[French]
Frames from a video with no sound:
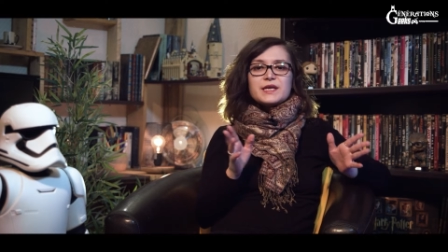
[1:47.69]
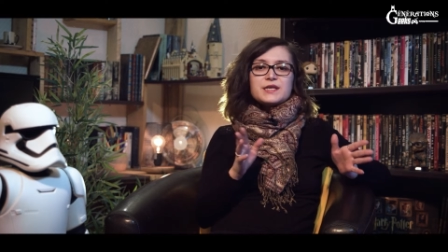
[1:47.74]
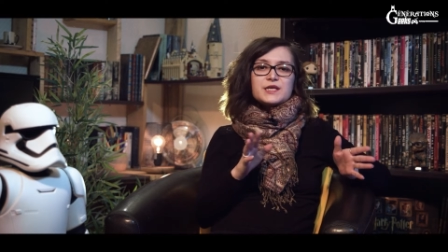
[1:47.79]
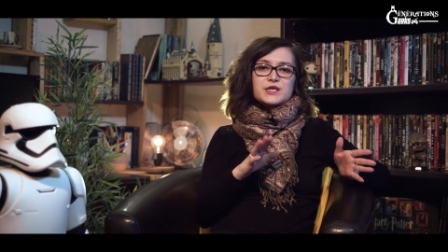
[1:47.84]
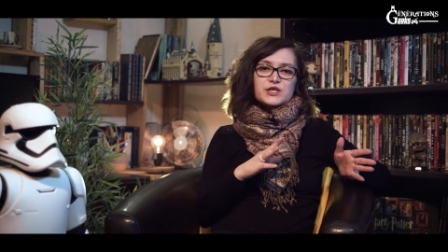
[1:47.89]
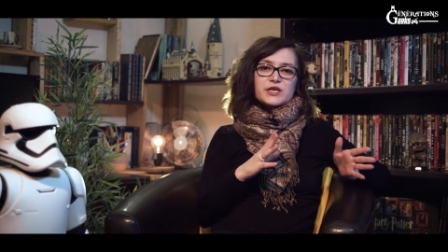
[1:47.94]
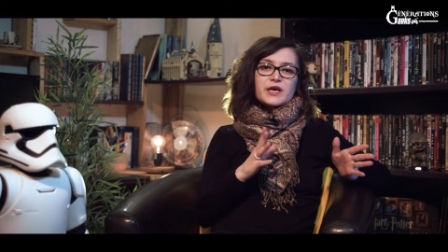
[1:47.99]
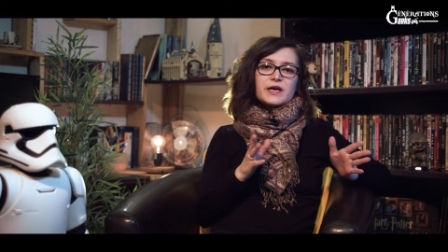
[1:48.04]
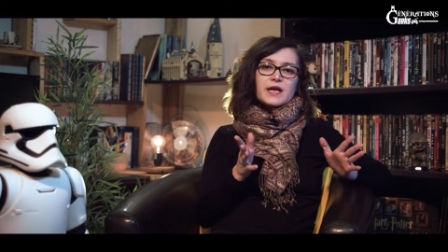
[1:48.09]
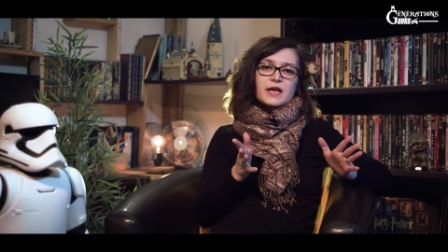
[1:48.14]
a
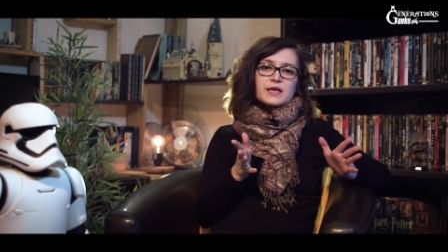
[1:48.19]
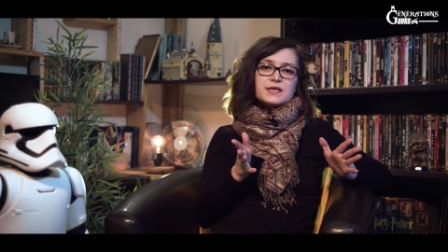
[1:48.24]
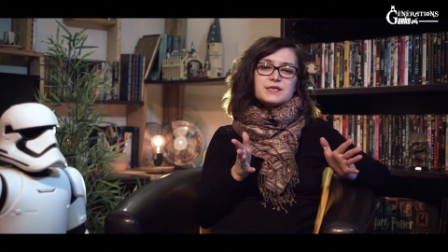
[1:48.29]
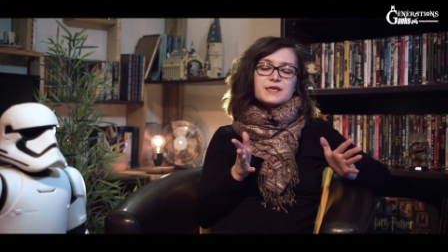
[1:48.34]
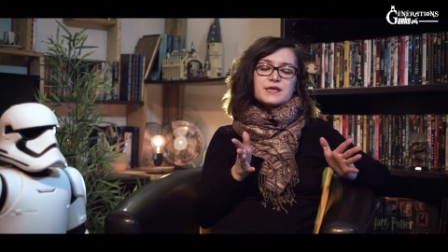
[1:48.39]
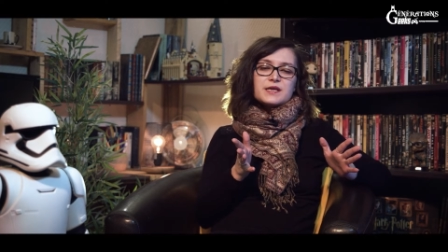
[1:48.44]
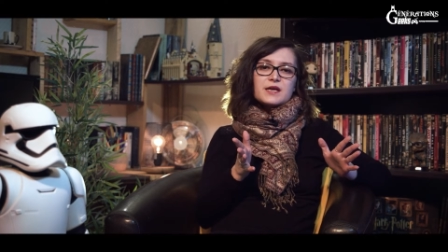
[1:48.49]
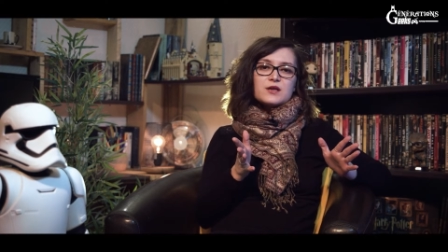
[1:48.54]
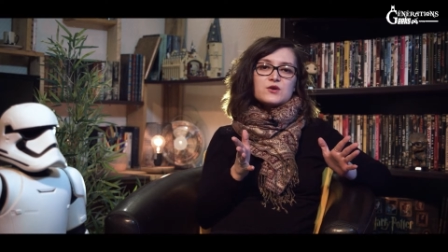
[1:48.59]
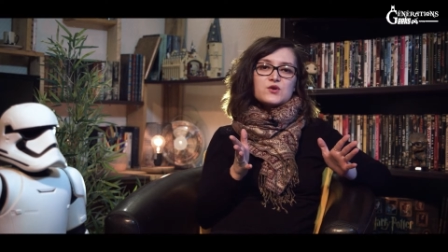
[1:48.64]
déjà
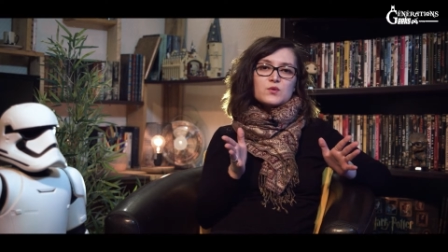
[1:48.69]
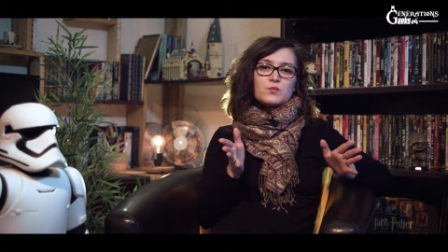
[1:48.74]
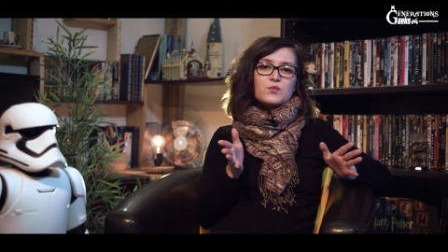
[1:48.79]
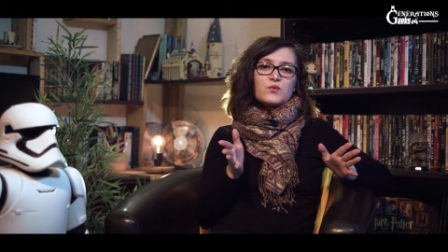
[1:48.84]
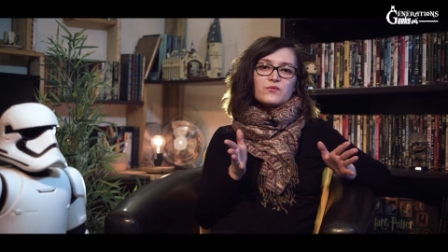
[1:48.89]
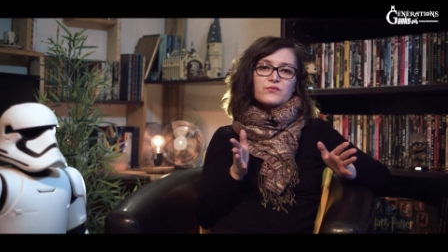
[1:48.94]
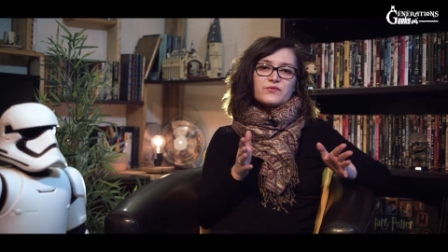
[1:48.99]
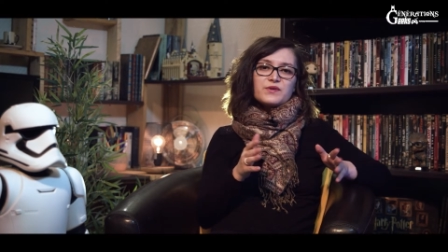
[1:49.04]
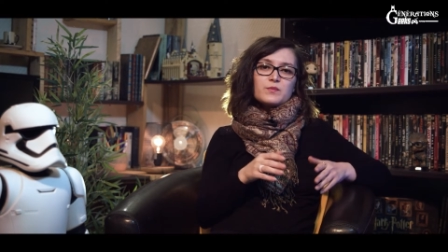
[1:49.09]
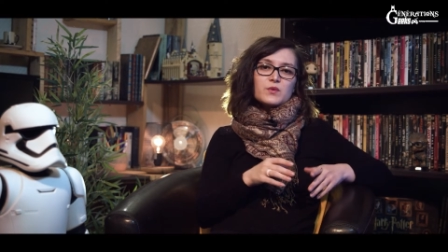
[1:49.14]
réalisé quelques
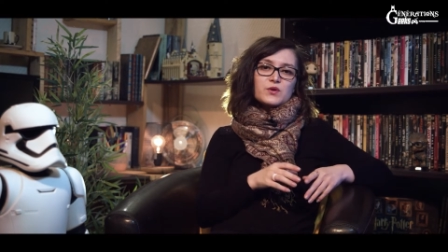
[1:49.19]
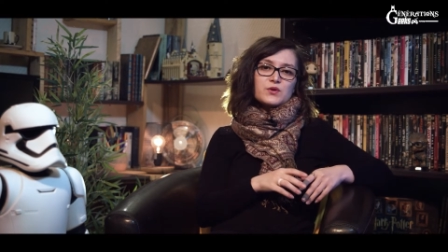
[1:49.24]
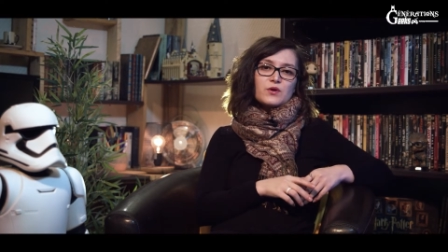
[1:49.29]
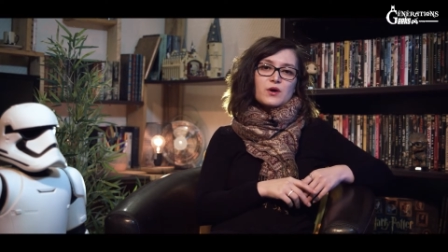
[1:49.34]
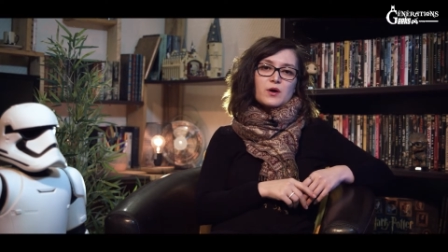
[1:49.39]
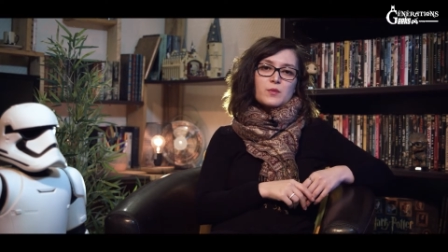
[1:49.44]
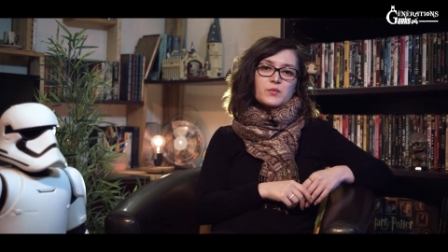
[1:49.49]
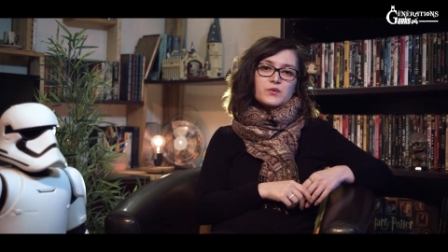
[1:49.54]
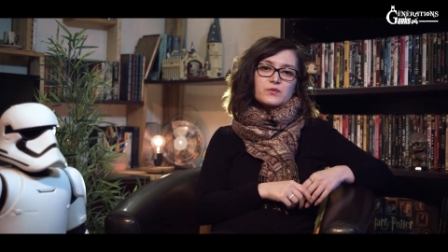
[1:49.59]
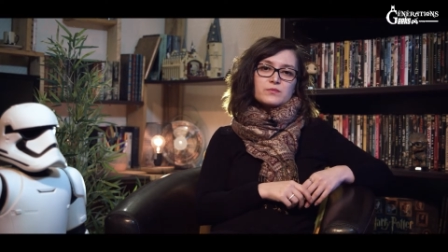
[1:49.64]
bons films en
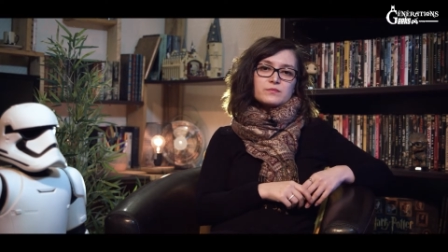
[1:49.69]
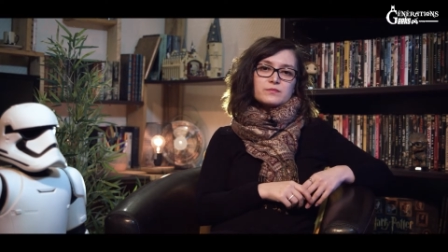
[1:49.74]
Europe.